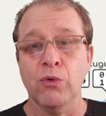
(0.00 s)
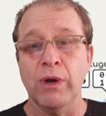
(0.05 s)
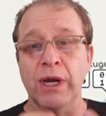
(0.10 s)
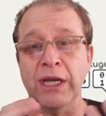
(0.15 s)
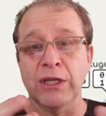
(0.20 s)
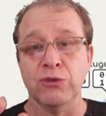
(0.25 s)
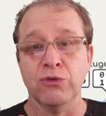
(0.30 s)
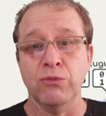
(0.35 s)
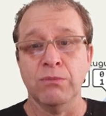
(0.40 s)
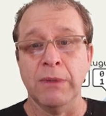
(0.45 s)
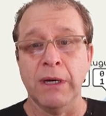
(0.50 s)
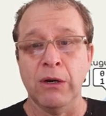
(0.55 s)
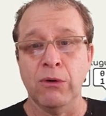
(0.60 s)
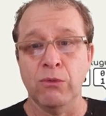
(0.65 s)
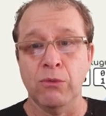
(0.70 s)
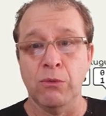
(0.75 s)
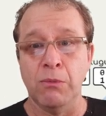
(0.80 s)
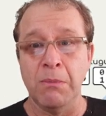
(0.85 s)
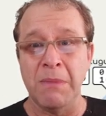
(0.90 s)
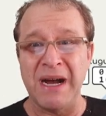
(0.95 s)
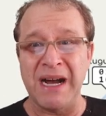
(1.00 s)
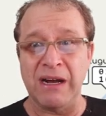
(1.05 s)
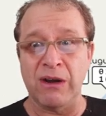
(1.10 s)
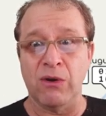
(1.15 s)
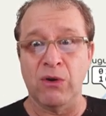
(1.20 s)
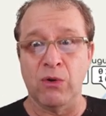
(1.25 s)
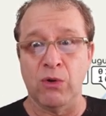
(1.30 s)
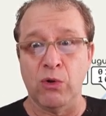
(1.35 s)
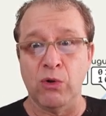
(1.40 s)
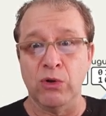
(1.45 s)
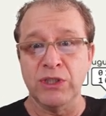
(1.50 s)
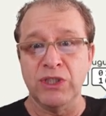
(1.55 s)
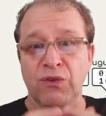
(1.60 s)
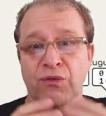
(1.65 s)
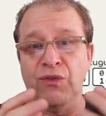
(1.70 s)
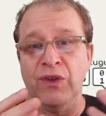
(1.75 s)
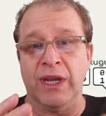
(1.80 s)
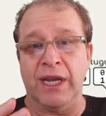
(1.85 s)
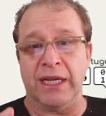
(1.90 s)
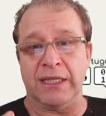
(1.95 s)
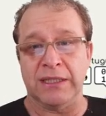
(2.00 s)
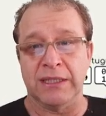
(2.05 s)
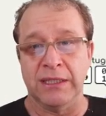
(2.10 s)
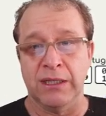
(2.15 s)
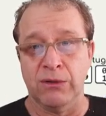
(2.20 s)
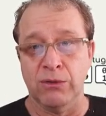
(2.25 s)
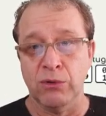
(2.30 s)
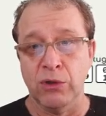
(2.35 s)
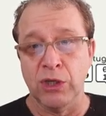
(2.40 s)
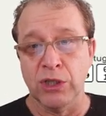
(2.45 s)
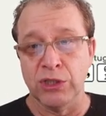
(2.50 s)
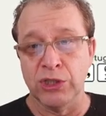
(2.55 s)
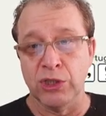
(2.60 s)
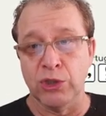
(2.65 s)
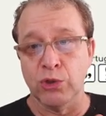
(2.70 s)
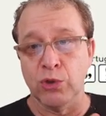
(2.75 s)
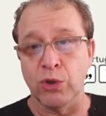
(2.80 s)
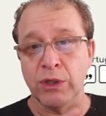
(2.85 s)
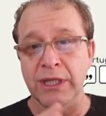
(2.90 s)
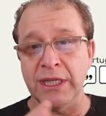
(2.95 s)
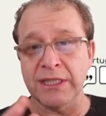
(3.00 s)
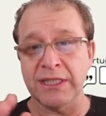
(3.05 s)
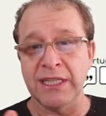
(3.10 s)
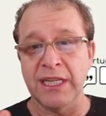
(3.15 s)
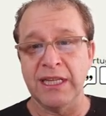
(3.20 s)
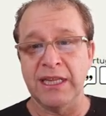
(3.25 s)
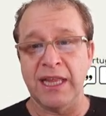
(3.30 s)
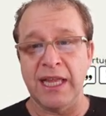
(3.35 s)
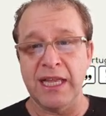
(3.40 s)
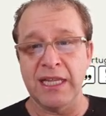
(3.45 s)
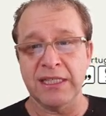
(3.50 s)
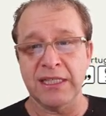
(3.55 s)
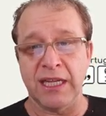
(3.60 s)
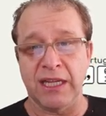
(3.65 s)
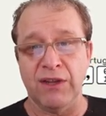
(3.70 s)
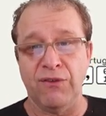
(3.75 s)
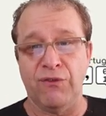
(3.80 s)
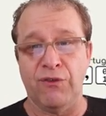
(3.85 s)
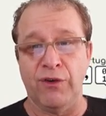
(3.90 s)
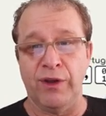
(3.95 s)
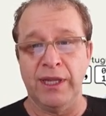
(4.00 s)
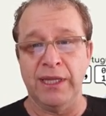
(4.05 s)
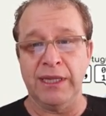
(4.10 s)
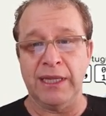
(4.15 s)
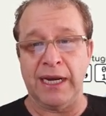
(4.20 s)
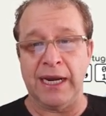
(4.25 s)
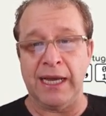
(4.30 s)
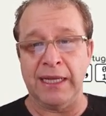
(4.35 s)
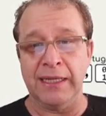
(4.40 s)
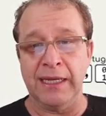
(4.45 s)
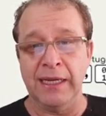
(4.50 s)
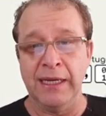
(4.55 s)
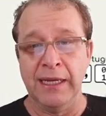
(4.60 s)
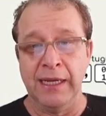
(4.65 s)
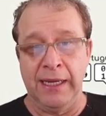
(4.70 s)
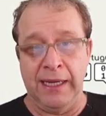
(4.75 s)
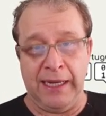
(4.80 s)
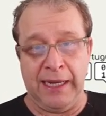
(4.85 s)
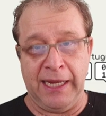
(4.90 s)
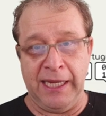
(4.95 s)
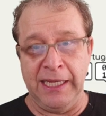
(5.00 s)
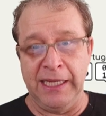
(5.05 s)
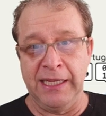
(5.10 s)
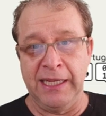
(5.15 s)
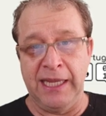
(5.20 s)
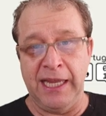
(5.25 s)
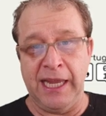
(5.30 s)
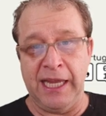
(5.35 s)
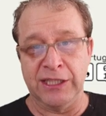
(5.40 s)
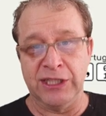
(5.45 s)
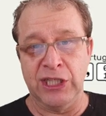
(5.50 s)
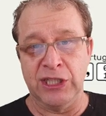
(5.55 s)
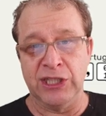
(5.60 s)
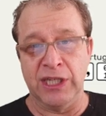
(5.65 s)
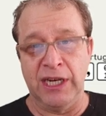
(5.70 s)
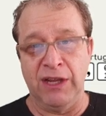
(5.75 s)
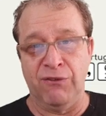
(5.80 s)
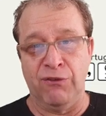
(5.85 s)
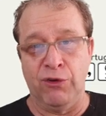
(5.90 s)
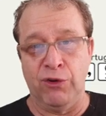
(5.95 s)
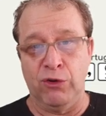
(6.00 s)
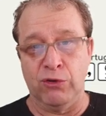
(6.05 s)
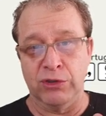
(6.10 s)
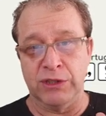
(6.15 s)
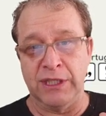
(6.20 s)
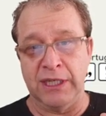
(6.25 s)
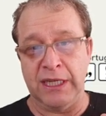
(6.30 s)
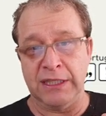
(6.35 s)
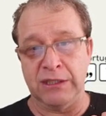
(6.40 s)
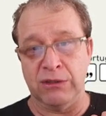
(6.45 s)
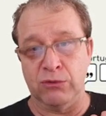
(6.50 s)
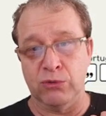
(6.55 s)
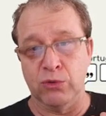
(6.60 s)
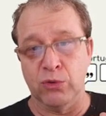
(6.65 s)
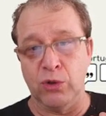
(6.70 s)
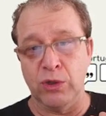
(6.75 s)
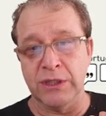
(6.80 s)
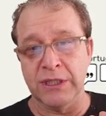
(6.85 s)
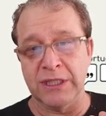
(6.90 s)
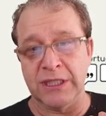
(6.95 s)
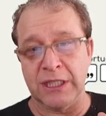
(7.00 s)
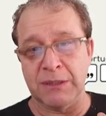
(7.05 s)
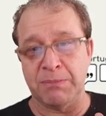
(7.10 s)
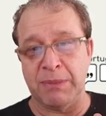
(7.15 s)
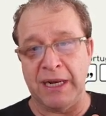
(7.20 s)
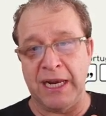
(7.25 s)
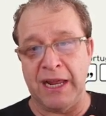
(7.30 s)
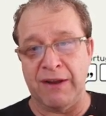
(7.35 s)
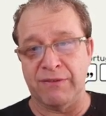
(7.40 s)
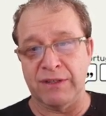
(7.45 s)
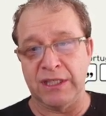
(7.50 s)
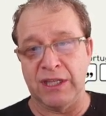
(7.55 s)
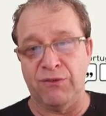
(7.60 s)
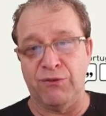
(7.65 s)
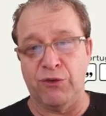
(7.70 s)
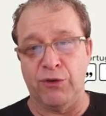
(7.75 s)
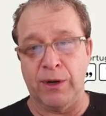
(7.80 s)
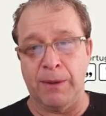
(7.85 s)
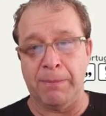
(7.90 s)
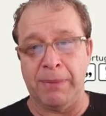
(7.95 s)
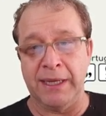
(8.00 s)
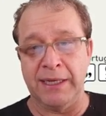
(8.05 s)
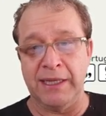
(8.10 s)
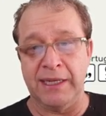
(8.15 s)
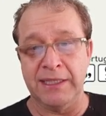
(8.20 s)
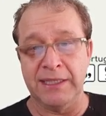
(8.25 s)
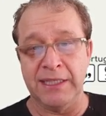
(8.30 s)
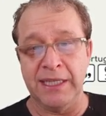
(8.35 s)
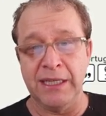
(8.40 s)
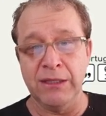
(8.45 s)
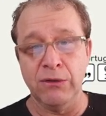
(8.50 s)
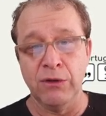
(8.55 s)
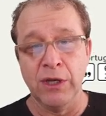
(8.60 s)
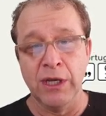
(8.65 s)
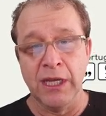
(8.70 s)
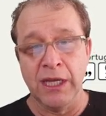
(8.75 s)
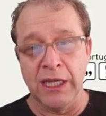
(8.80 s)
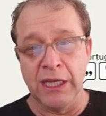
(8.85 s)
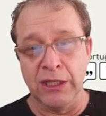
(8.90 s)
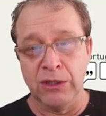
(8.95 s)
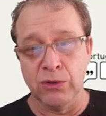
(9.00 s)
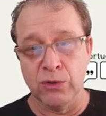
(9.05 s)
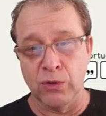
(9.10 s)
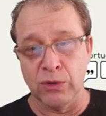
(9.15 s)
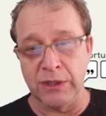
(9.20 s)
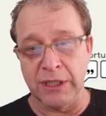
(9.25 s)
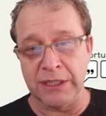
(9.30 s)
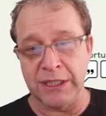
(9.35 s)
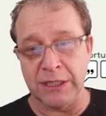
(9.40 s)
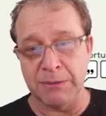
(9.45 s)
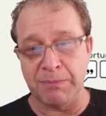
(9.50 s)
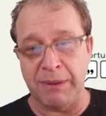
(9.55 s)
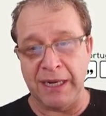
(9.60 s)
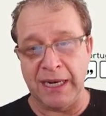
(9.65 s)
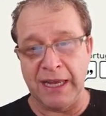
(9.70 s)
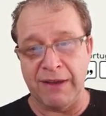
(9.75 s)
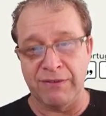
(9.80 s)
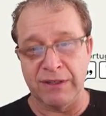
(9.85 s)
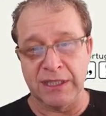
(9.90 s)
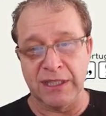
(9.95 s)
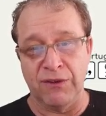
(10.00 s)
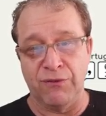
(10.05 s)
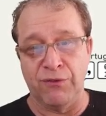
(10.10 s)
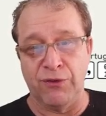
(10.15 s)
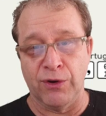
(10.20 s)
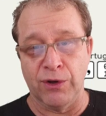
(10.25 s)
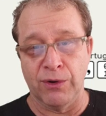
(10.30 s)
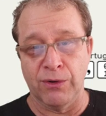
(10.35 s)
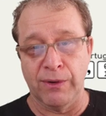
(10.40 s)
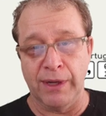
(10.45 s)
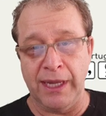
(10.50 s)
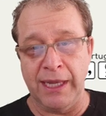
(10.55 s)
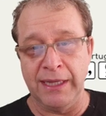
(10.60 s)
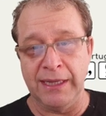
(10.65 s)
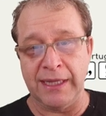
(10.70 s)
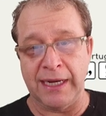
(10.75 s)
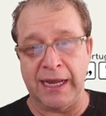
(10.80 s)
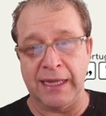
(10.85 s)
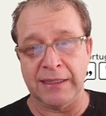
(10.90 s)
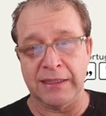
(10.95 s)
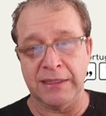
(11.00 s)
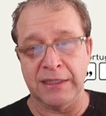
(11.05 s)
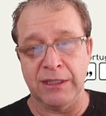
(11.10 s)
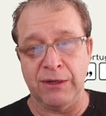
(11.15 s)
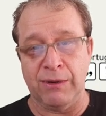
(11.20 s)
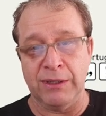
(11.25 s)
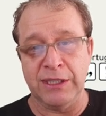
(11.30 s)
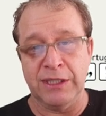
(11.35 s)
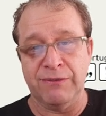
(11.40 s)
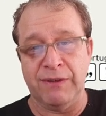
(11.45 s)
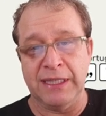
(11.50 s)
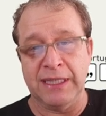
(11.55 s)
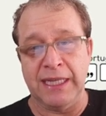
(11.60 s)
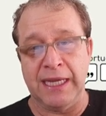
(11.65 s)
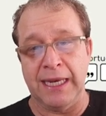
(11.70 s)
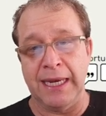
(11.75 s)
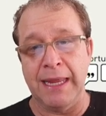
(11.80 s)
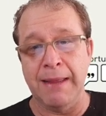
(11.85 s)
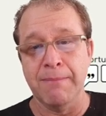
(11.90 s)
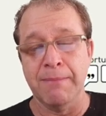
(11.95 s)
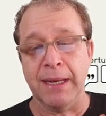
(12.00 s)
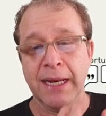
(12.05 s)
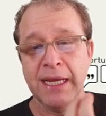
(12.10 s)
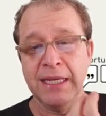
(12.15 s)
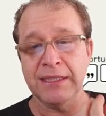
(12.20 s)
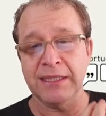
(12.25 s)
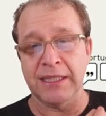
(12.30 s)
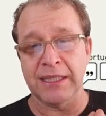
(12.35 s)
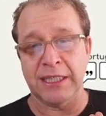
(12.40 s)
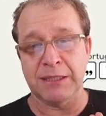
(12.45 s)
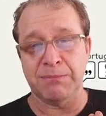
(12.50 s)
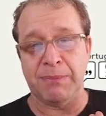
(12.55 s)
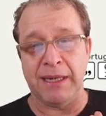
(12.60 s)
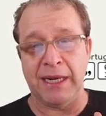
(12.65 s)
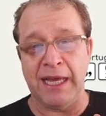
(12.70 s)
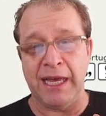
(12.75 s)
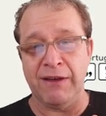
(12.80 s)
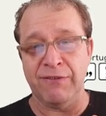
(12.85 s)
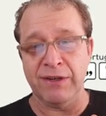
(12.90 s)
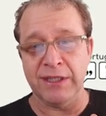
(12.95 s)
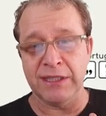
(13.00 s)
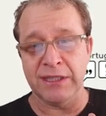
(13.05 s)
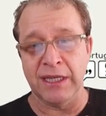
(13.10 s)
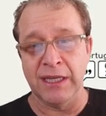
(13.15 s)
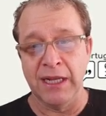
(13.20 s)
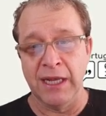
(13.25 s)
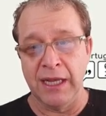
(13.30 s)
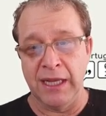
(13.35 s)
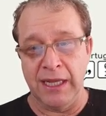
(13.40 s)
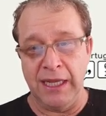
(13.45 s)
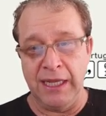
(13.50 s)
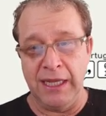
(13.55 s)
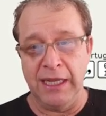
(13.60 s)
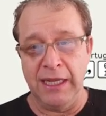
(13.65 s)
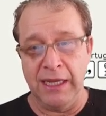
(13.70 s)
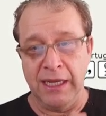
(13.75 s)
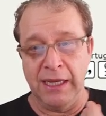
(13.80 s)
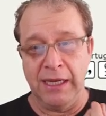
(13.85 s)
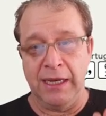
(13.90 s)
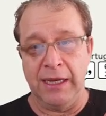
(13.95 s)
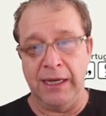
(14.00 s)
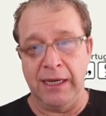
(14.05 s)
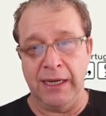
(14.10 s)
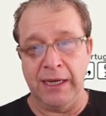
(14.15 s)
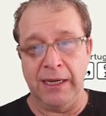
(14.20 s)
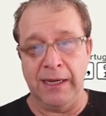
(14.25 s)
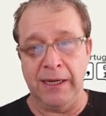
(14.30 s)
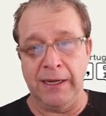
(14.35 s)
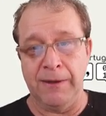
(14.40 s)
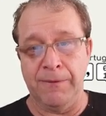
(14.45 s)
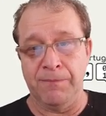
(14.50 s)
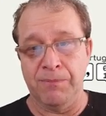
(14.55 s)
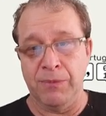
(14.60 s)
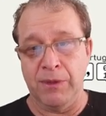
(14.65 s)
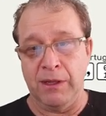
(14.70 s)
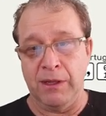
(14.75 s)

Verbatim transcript: um resumão, uma codificação de toda a sentença que foi entrada em que a gente levou em consideração todas as palavras que foram aparecendo e todas as palavras que foram entradas. Então a gente vai ter a lembrança das palavras e uh,